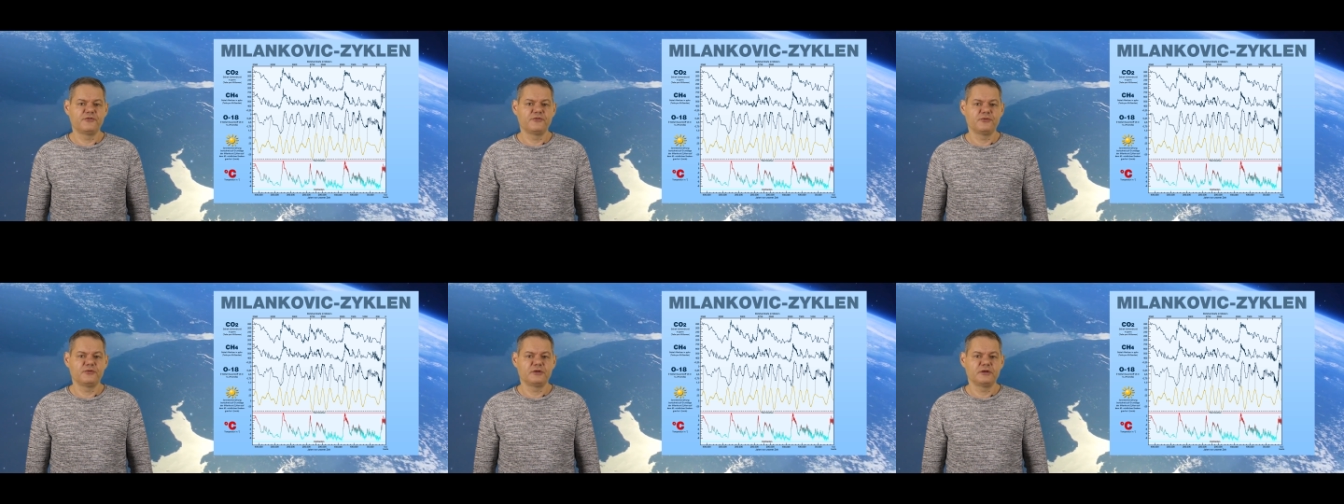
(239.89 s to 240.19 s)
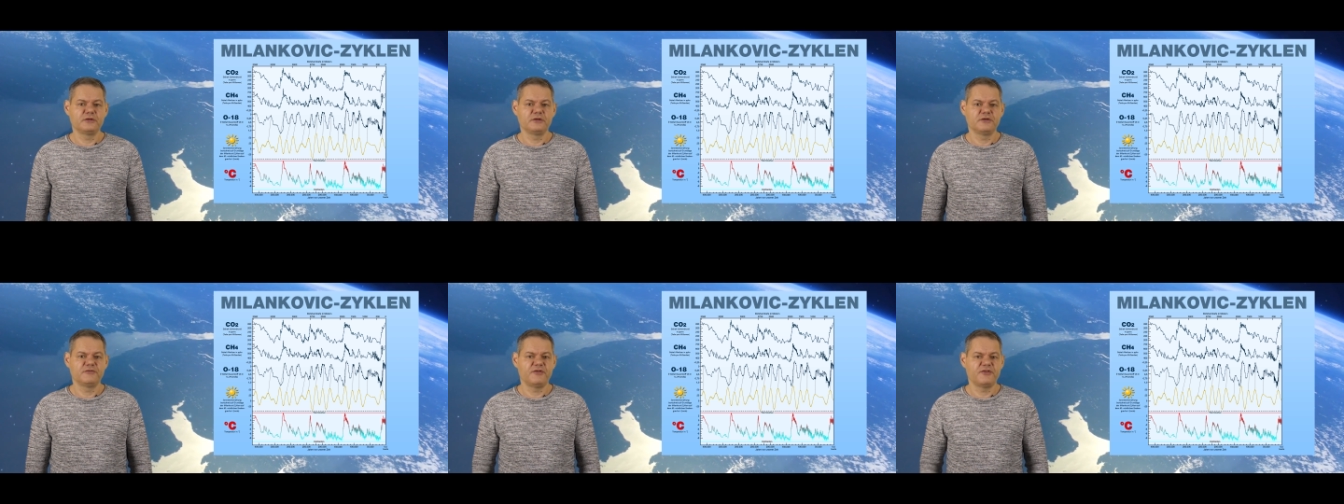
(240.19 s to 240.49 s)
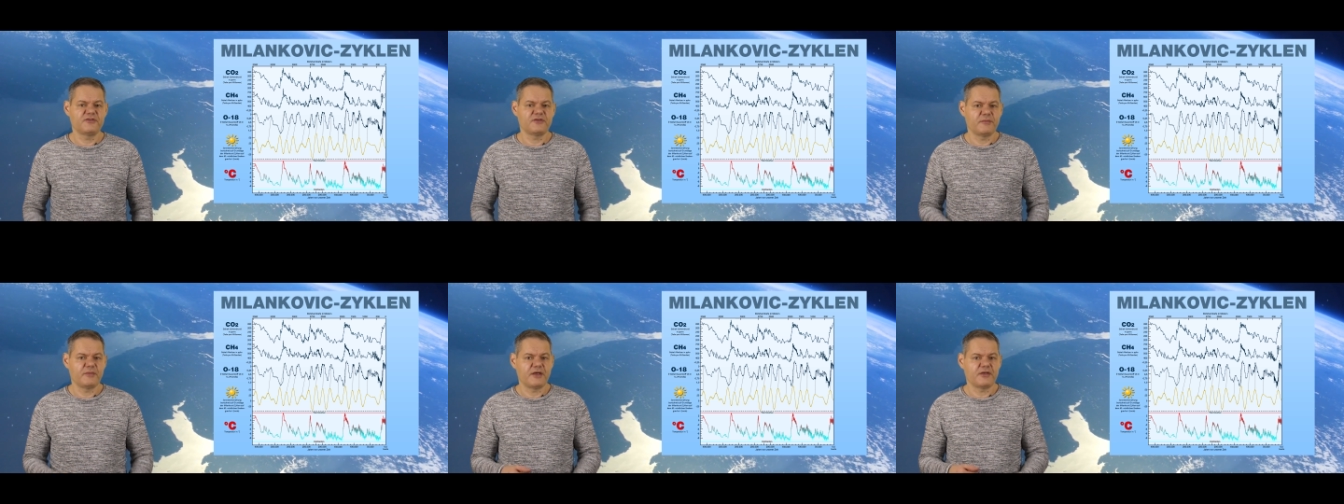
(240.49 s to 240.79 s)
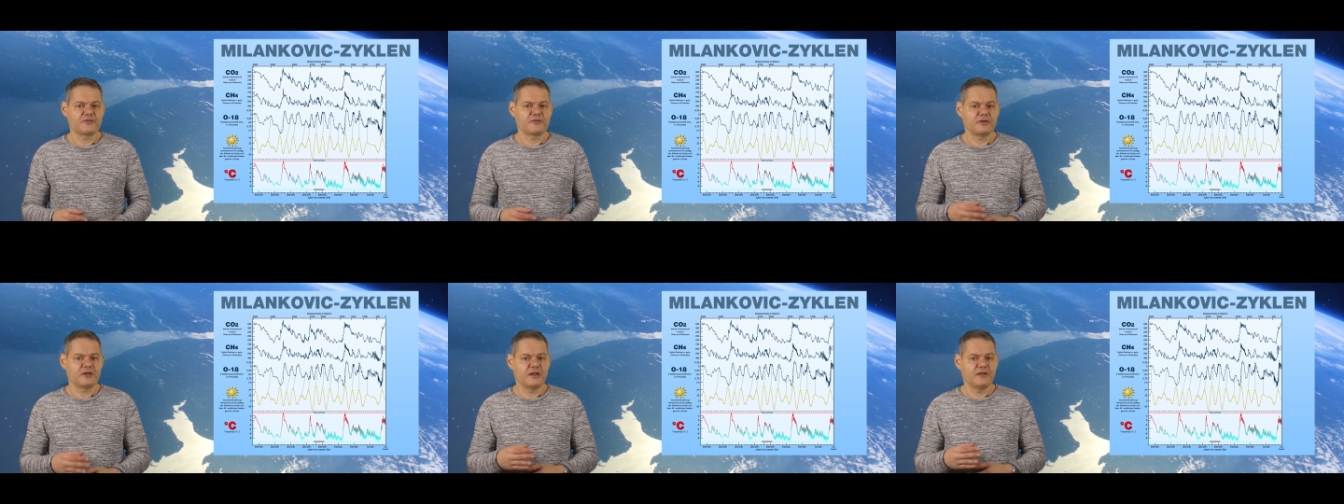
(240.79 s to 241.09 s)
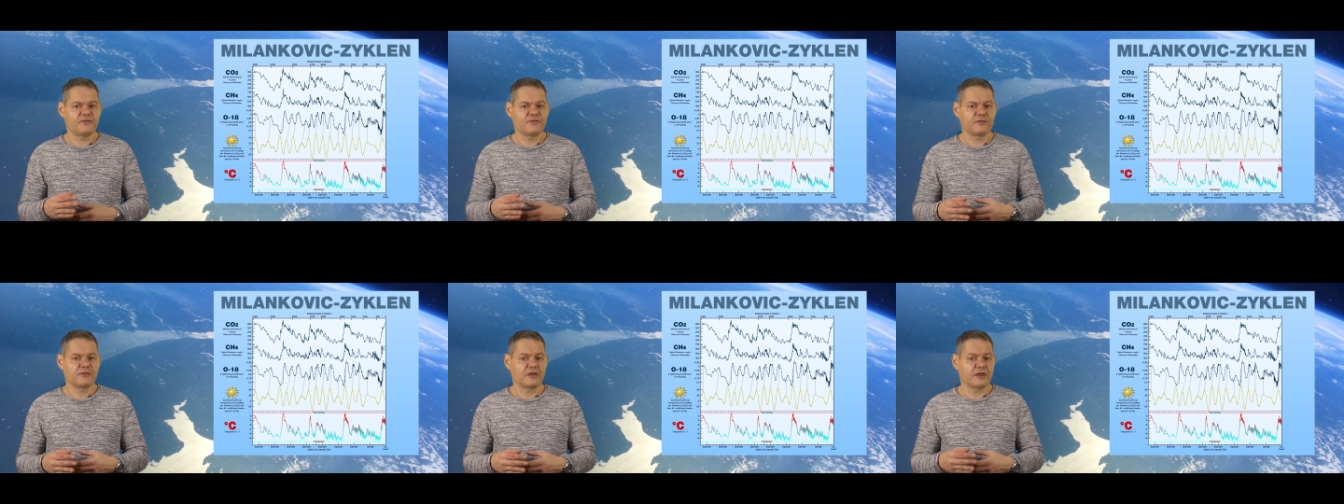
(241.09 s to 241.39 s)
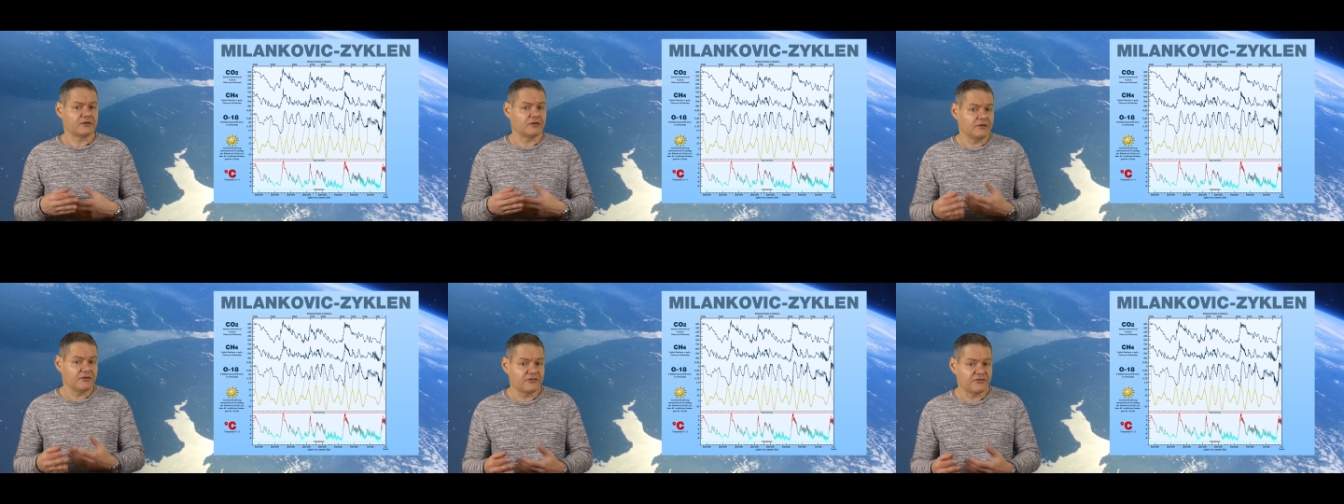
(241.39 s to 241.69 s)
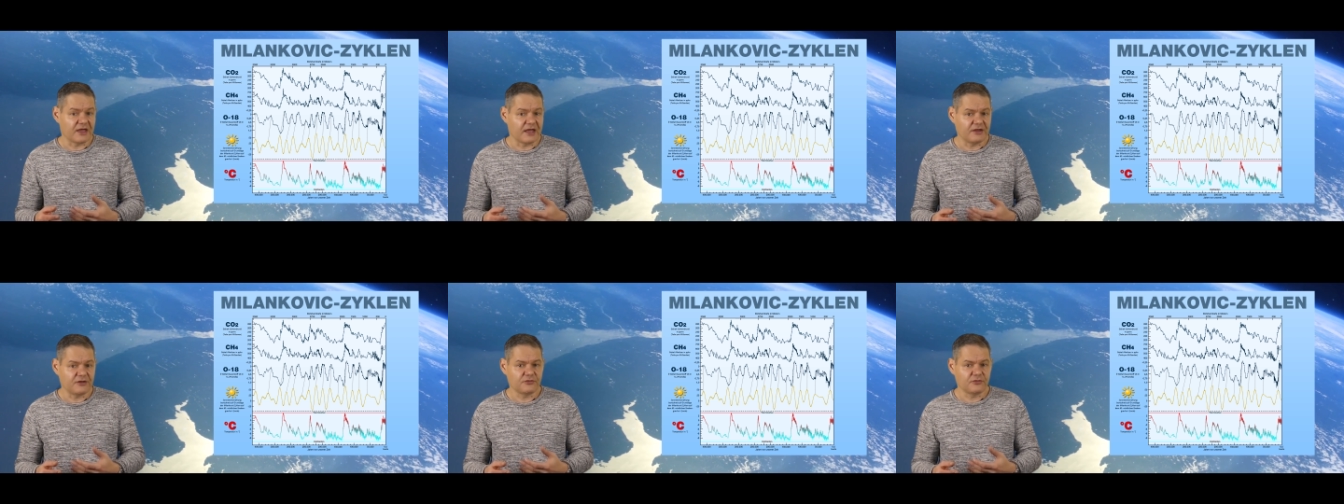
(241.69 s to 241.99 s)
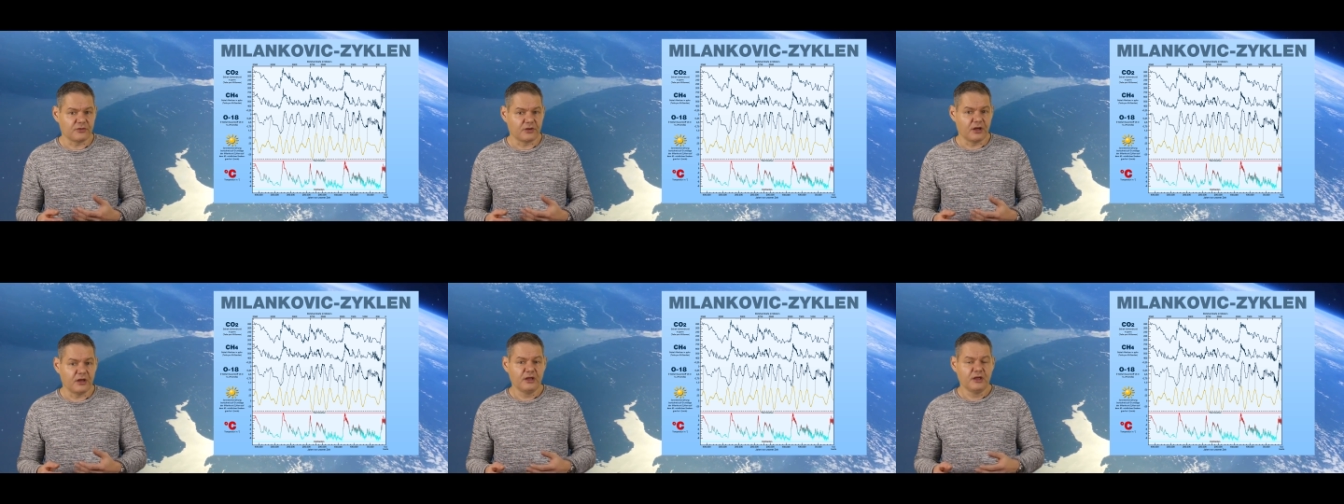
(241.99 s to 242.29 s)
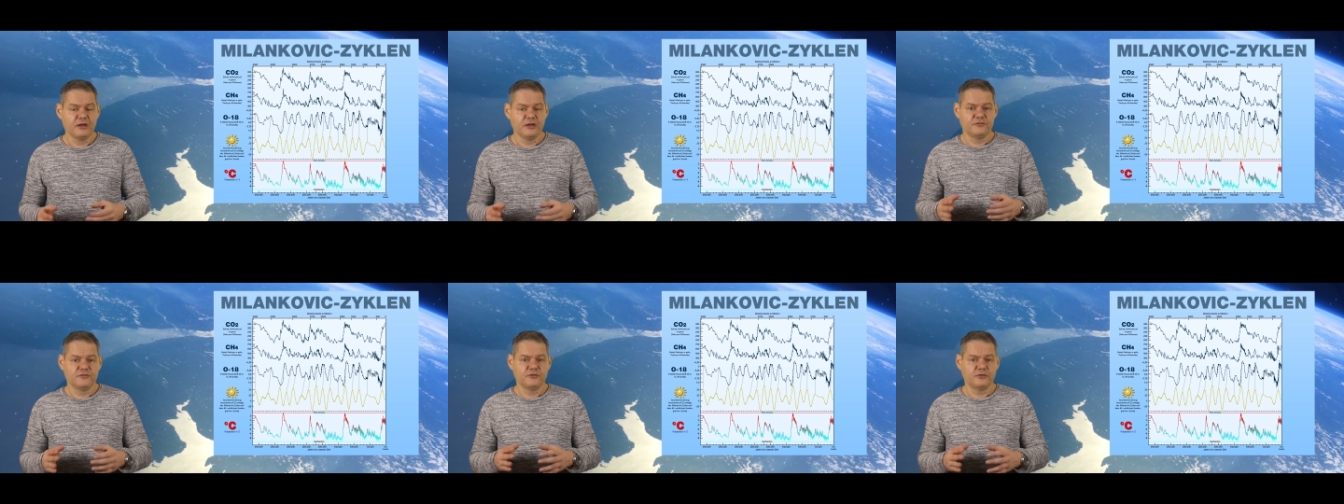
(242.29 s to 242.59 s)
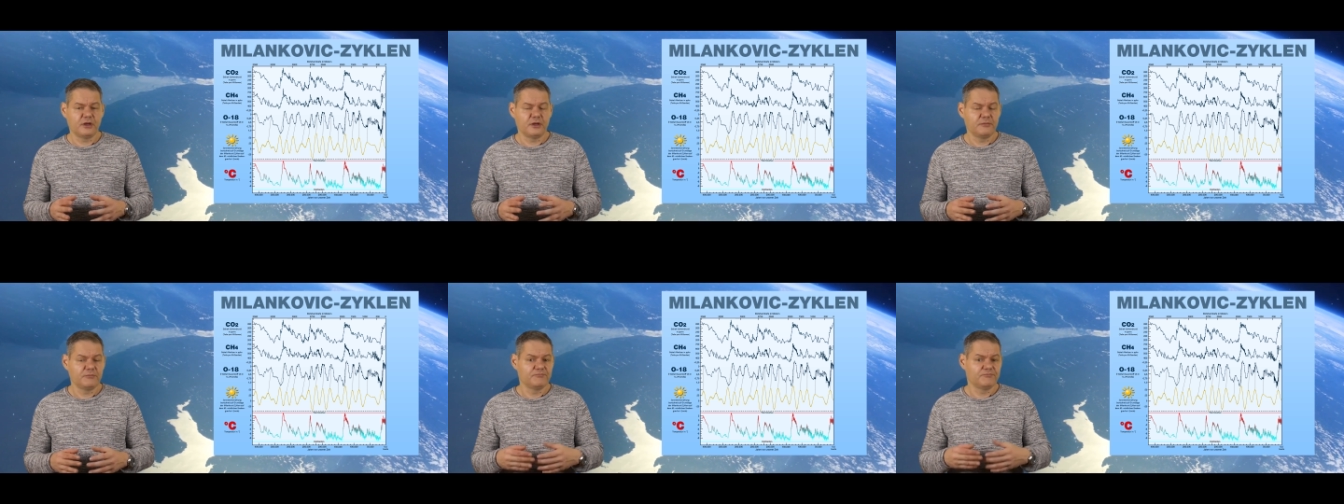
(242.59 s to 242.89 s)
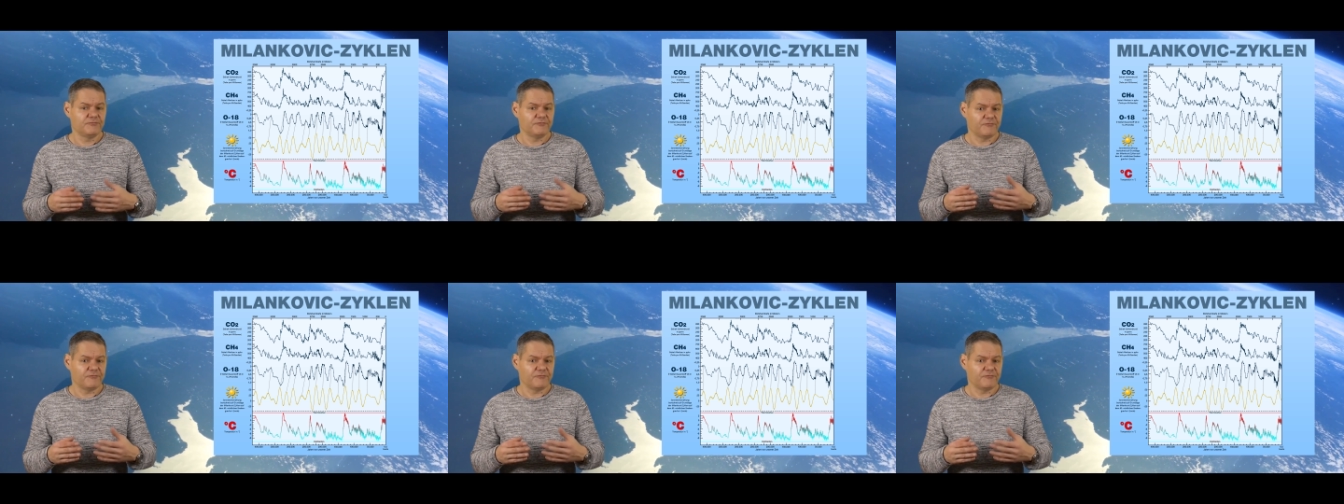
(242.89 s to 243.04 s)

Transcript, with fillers: zyklen gewissermaßen als Katalysator für